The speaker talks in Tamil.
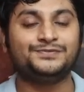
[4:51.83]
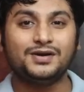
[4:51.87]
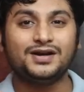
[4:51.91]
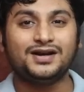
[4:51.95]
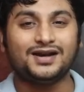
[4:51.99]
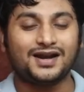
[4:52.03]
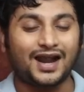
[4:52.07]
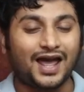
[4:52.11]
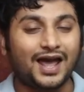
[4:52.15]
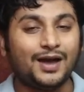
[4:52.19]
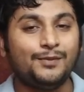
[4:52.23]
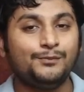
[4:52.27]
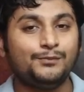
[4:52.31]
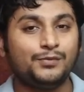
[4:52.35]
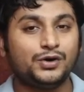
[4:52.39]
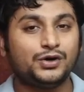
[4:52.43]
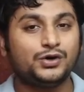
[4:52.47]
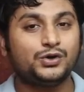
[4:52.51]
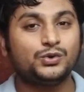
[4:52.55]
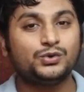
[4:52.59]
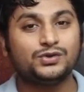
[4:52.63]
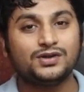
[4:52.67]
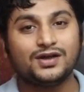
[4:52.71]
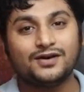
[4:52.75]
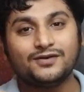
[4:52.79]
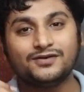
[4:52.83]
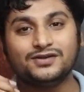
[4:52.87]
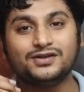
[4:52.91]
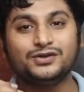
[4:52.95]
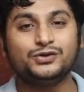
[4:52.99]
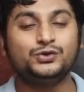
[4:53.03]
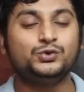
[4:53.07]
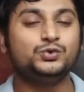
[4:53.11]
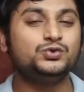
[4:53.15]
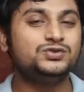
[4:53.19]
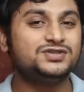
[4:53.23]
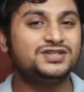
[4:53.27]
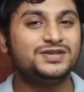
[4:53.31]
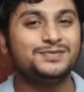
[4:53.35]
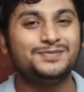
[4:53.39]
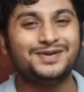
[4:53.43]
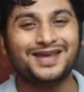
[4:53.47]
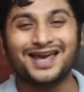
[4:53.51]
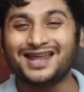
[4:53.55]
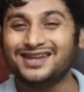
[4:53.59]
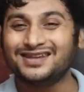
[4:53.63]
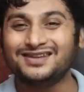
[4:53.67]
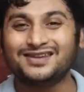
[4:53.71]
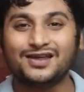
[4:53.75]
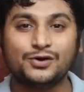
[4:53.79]
பட் ரேம் மட்டும் தான் வந்து டூ ஜிபி
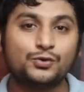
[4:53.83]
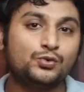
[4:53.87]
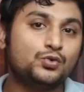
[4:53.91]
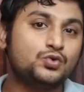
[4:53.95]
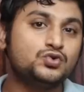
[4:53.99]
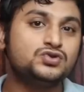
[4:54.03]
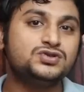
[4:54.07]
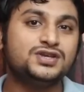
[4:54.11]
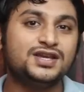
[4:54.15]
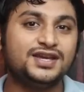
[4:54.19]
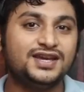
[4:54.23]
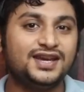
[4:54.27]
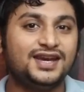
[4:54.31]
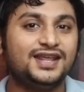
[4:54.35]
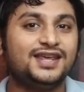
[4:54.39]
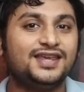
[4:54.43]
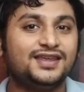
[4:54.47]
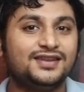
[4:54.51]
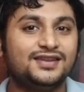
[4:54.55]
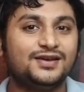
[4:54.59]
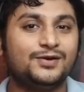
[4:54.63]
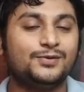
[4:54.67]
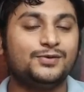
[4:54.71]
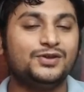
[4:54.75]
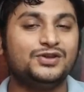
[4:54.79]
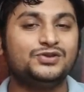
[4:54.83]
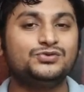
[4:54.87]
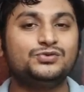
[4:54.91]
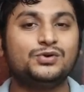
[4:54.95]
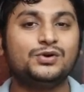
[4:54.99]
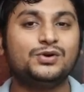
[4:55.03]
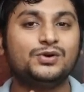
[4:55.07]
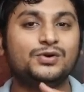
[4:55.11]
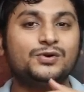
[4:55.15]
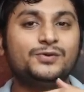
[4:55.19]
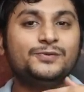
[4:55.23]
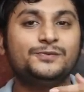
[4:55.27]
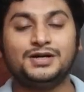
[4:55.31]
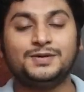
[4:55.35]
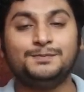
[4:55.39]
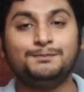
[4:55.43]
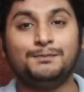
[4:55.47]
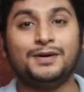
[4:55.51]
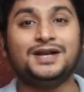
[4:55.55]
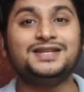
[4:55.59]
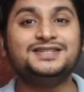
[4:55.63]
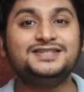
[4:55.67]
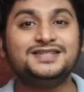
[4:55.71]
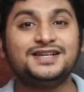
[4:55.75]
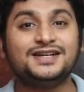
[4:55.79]
அதுதான் கொஞ்சம் இடிக்குது அப்படின்னு சொல்லணும் பட்
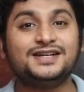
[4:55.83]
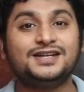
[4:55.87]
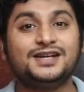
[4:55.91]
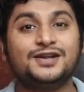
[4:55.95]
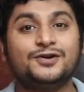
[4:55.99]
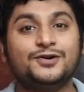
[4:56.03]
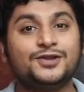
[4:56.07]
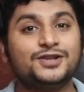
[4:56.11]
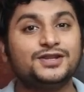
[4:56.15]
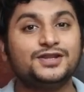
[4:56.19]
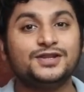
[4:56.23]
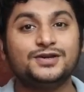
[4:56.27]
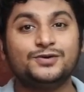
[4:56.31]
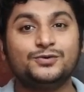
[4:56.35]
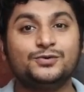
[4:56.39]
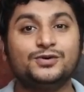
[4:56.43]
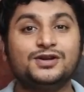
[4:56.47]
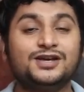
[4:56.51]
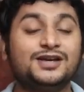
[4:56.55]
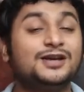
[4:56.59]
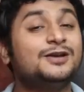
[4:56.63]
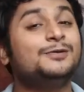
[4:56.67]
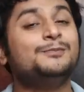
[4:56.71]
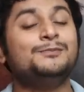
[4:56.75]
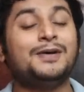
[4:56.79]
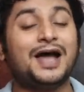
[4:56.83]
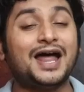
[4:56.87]
பட்ஜெட்டில் வந்து உங்களுக்கு